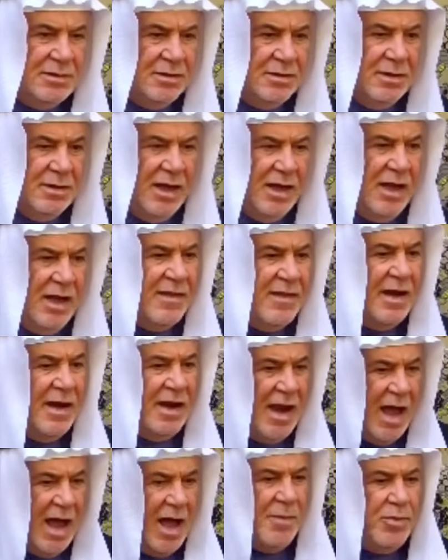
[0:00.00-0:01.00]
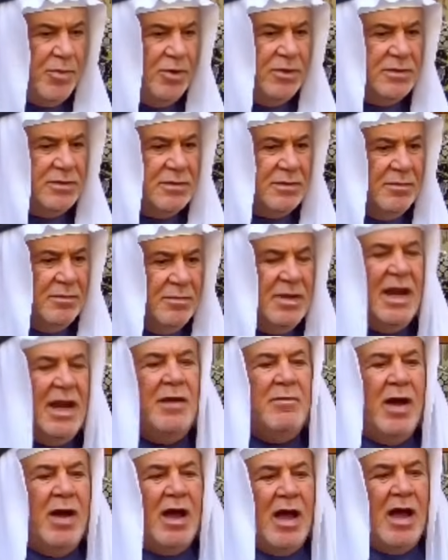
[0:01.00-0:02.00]
اذا لابد من
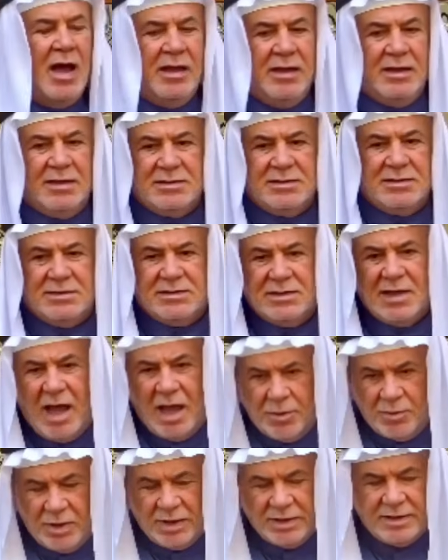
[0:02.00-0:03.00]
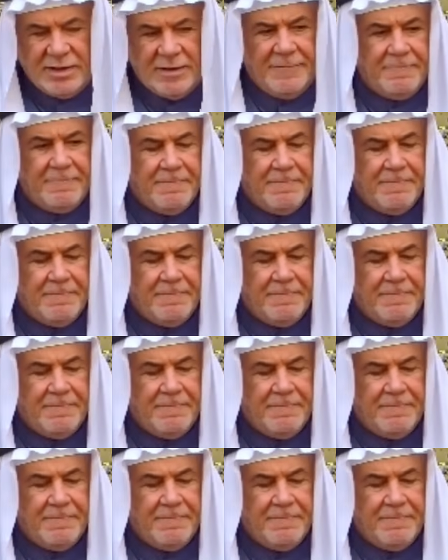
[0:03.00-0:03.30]
المقاييس هاي وحده